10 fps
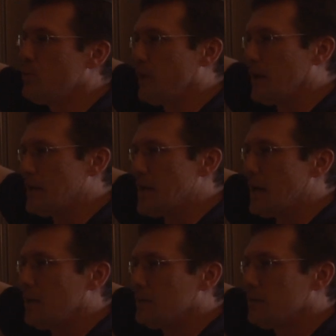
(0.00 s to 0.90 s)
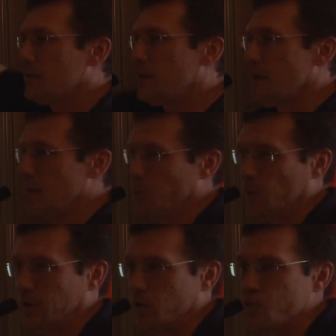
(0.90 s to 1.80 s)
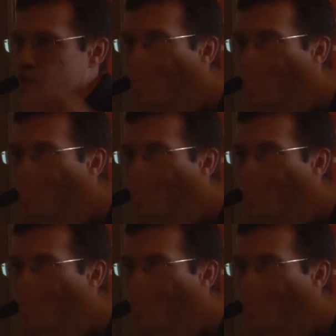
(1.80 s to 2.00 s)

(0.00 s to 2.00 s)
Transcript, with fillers: où il fallait qu'il aille. Et pour les rouges,